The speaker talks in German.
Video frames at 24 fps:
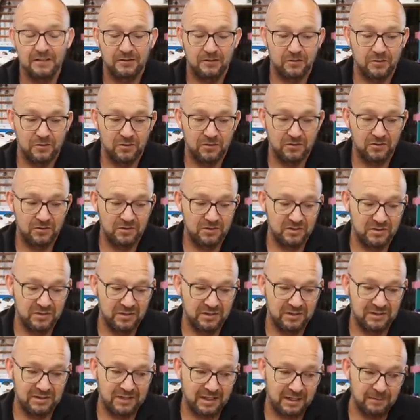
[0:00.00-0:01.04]
und
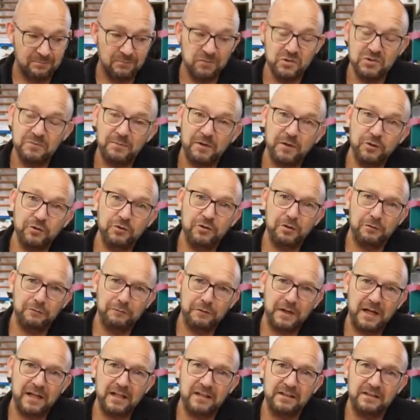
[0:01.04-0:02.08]
da muss man auch
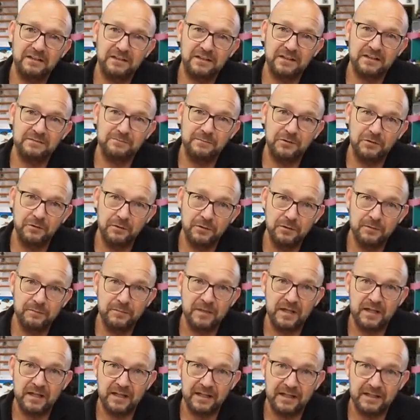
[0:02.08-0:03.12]
darauf achten, dass man
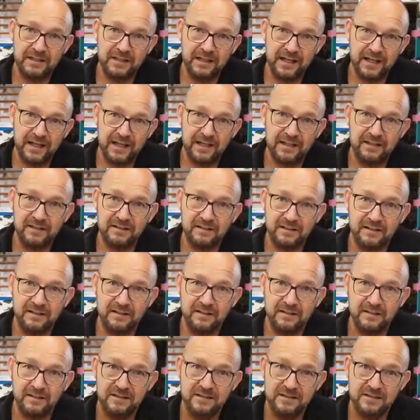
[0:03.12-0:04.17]
immer eine echte
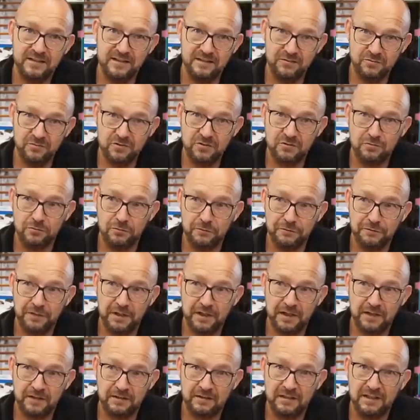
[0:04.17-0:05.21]

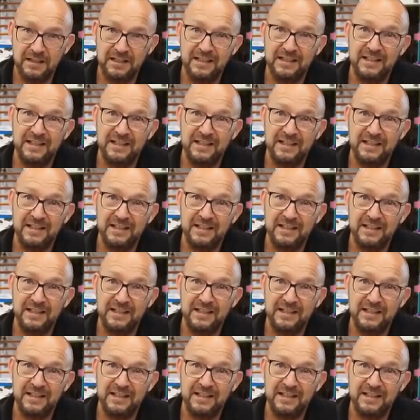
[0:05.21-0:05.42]
Sinuskurve hat.